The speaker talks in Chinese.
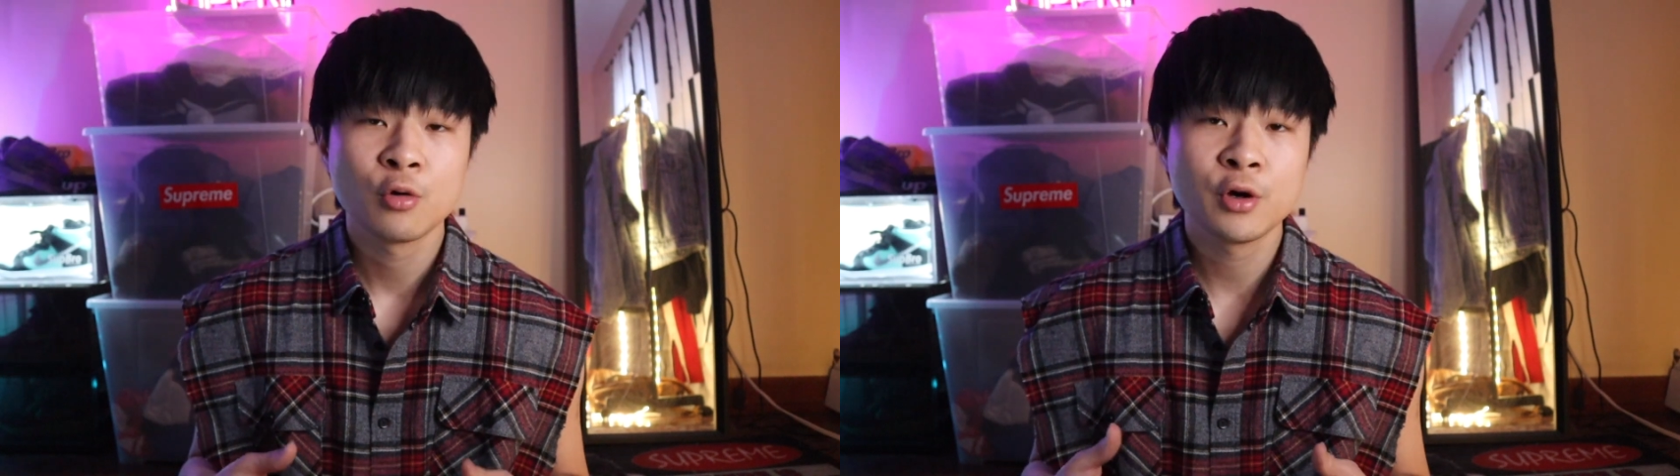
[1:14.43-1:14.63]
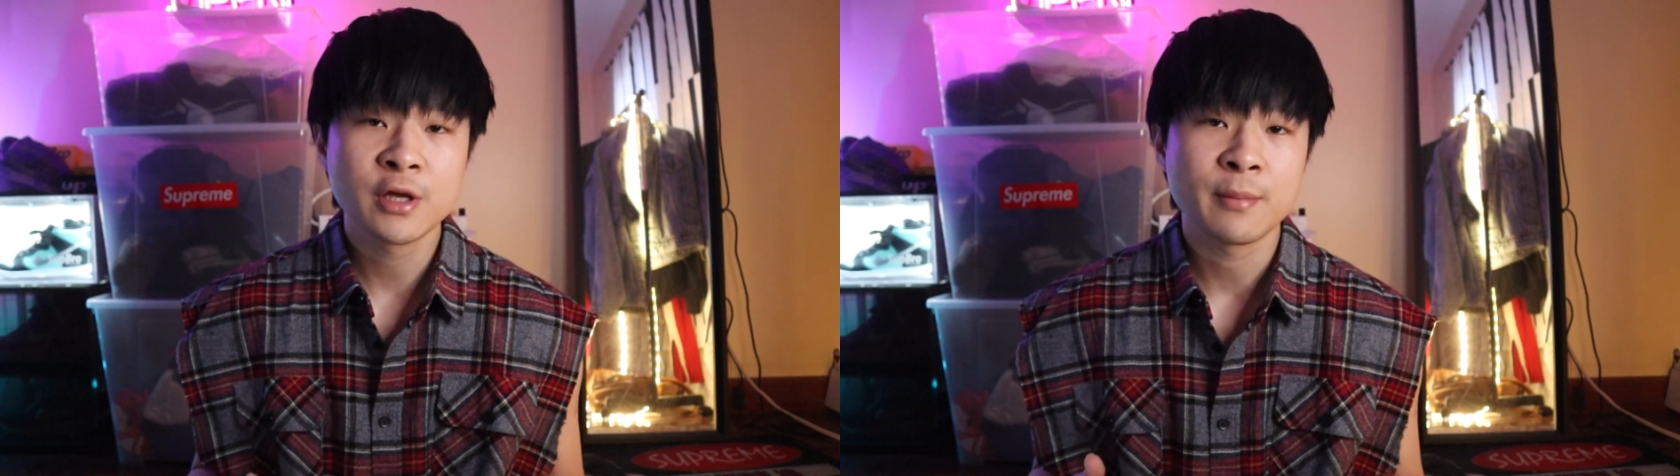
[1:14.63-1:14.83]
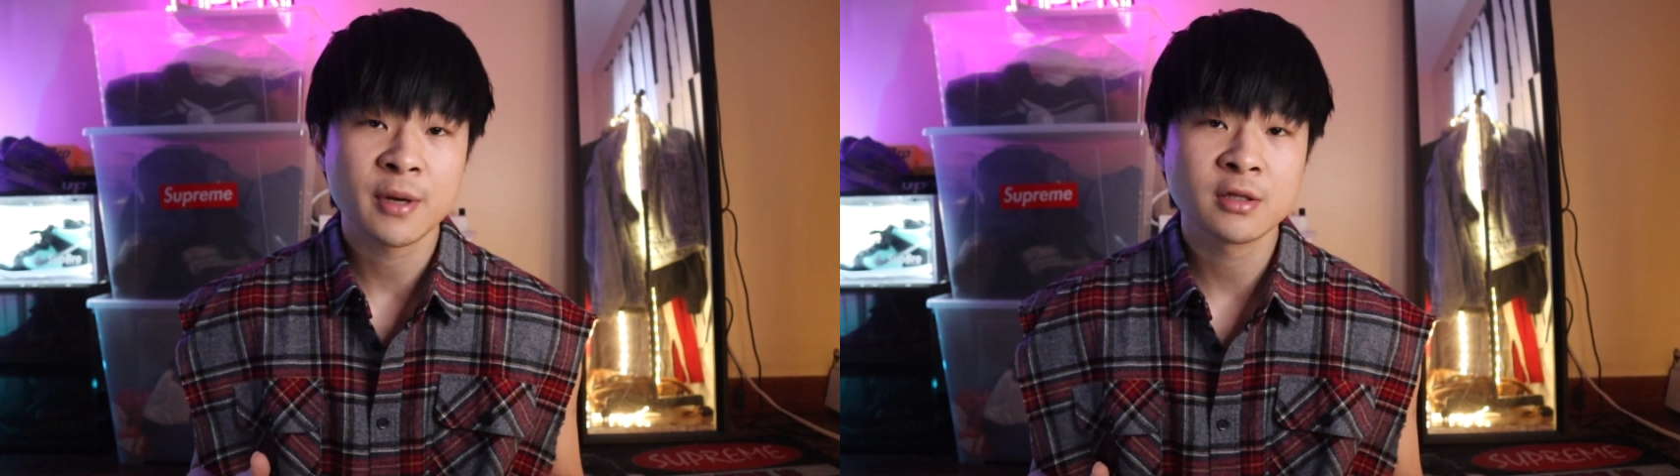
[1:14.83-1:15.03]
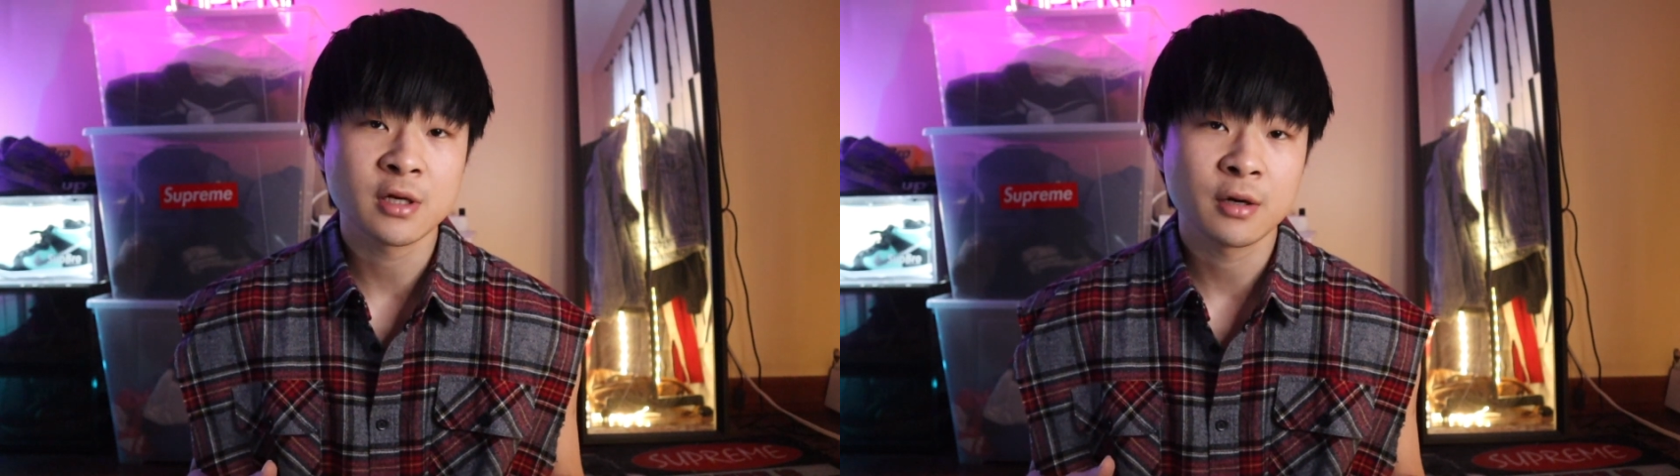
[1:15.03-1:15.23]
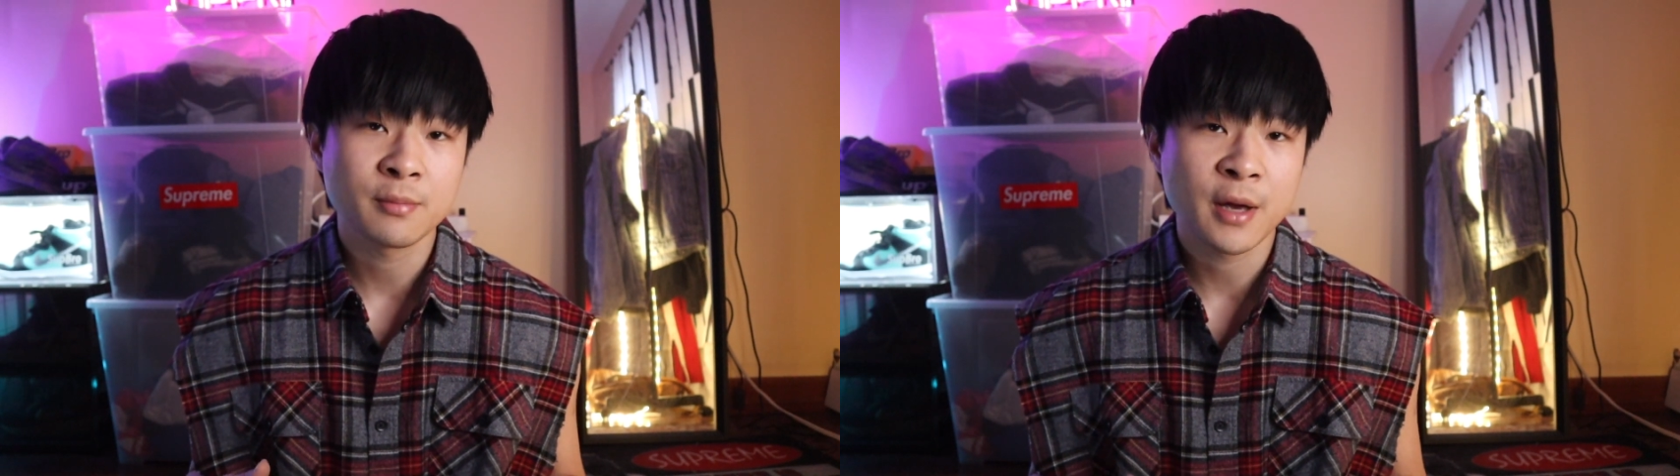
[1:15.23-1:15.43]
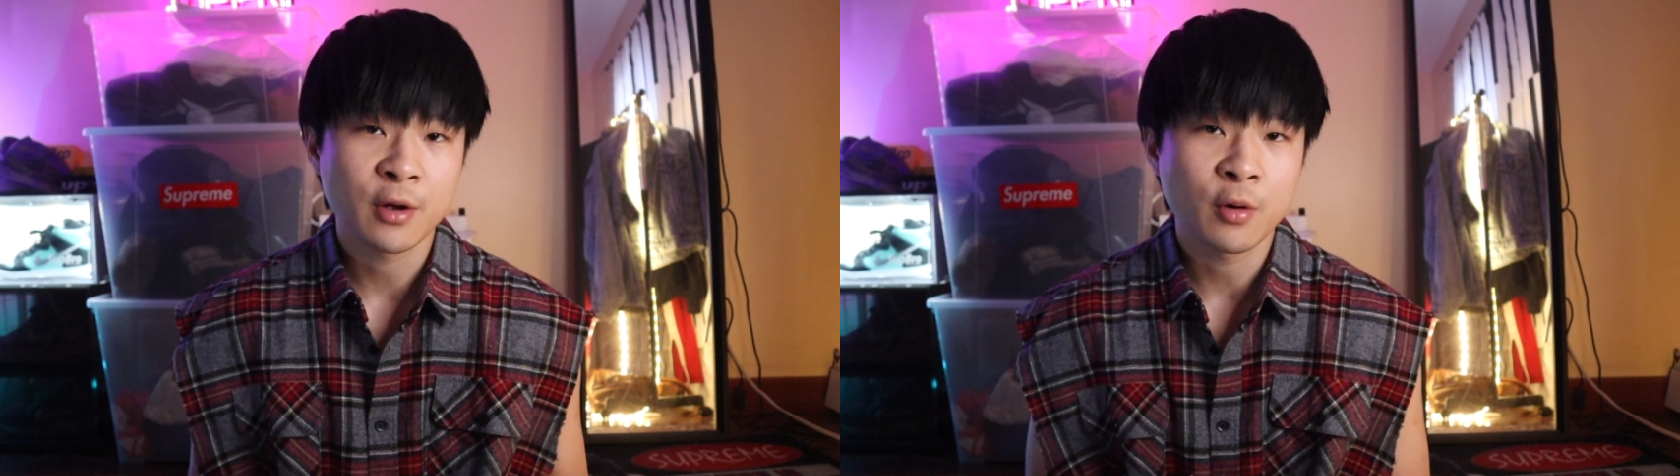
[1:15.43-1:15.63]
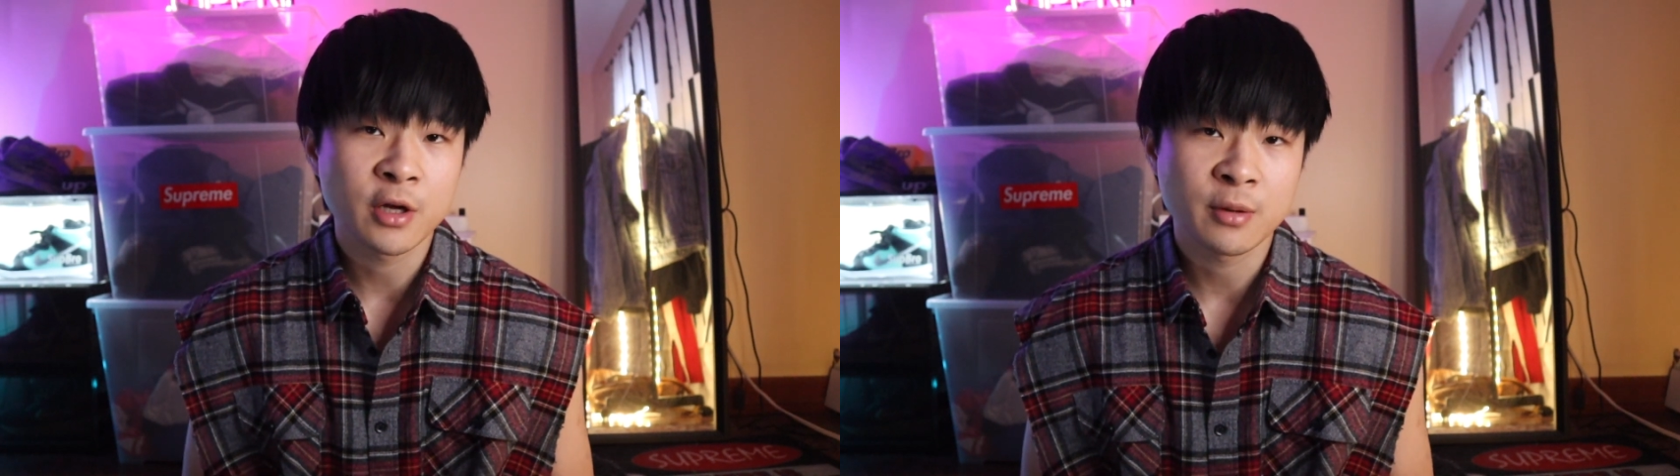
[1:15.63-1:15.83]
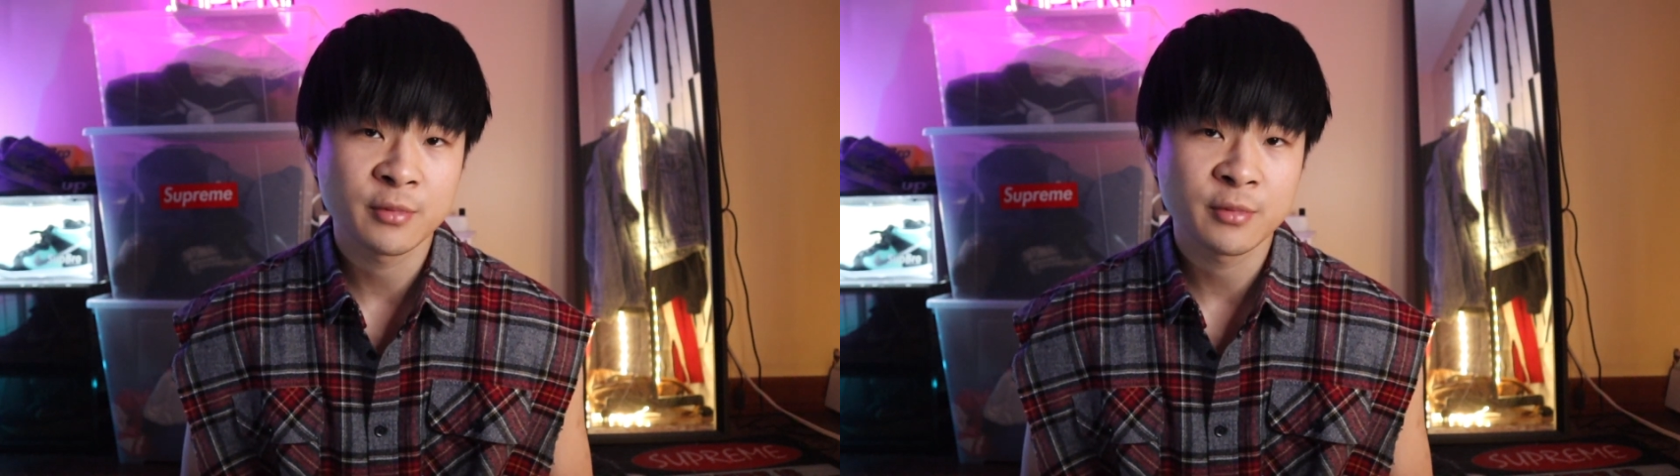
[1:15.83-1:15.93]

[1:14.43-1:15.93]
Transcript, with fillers: 会演变成美国人